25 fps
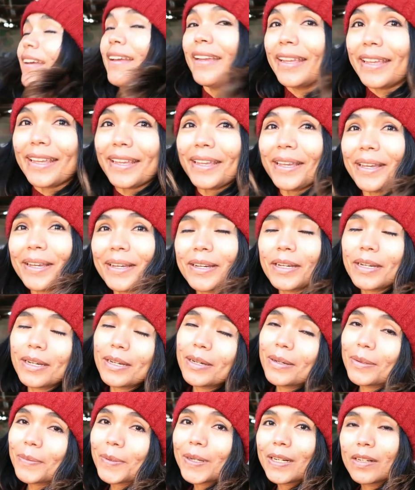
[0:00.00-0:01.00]
Eh,
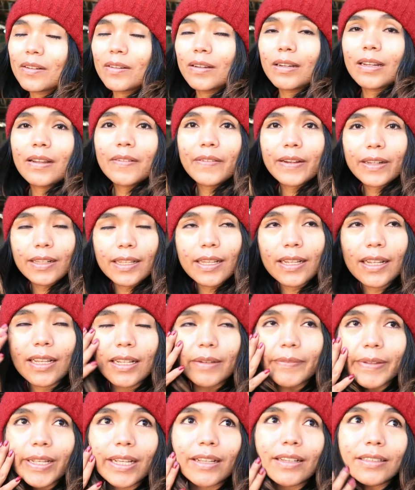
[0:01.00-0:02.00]
bueno, la verdad que
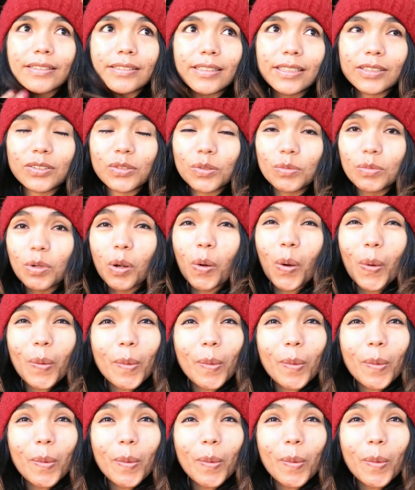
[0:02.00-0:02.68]
el viaje sí estuvo